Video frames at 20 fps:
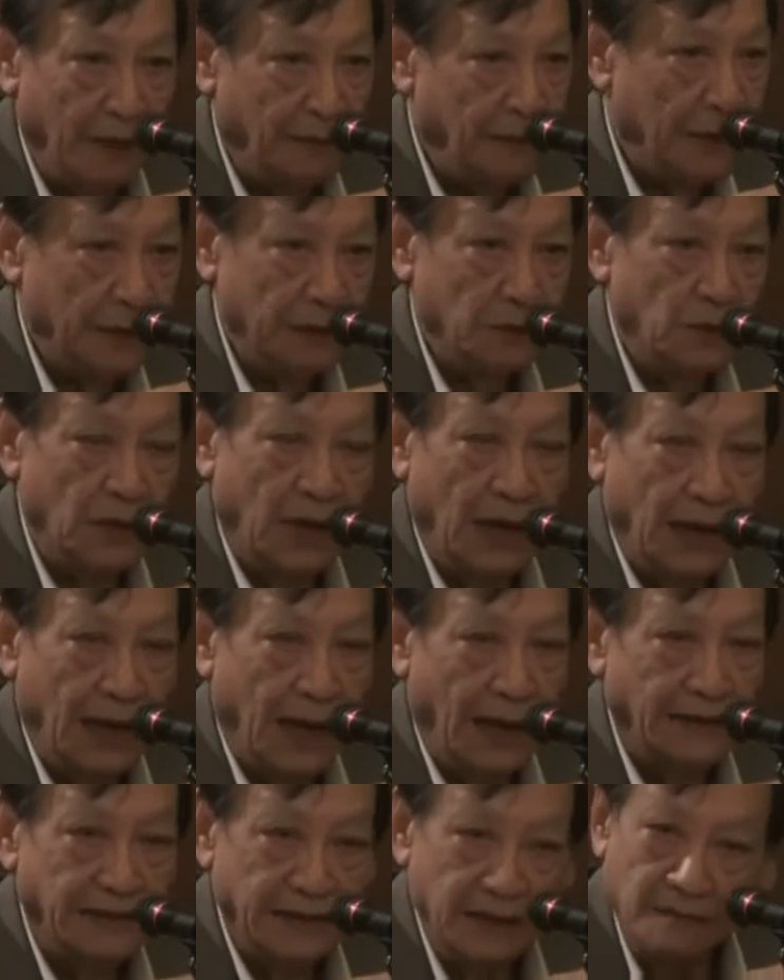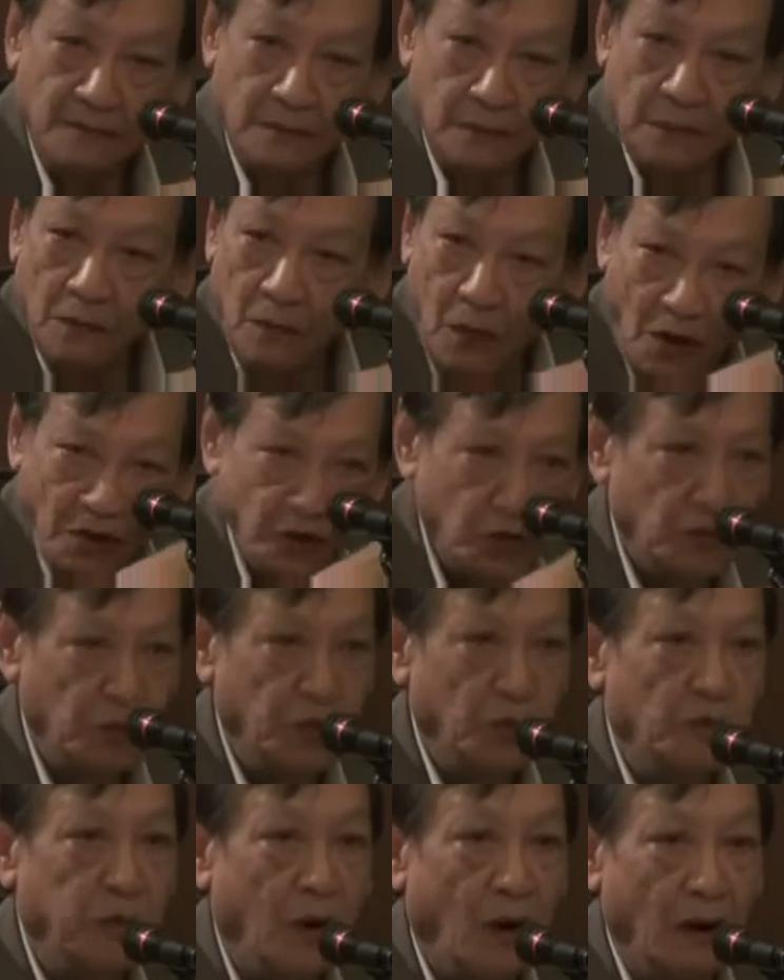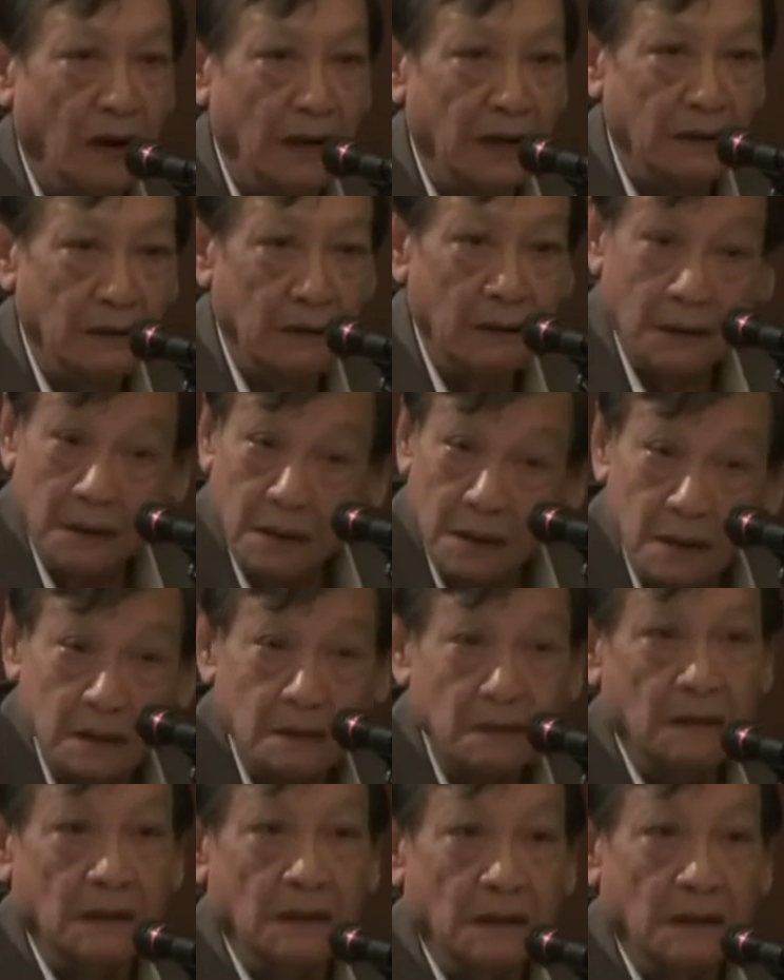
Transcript: บับพระตุลาการซึ่งบอยสุดผุดผ่อง ก็คือ